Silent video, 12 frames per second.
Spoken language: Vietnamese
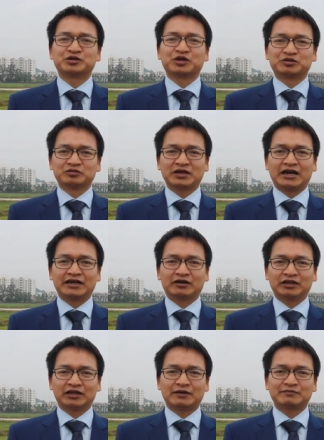cho chúng ta để
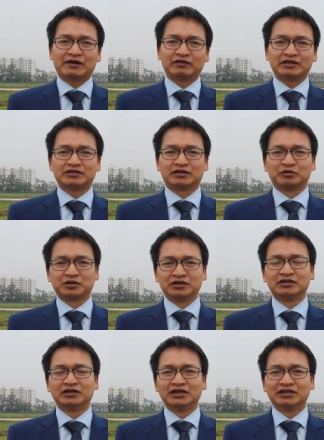có thể tham gia vào thị trường đầu
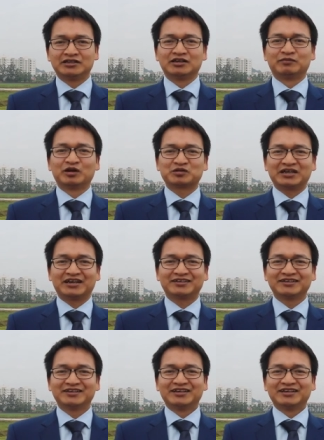tư, thị trường bất động sản.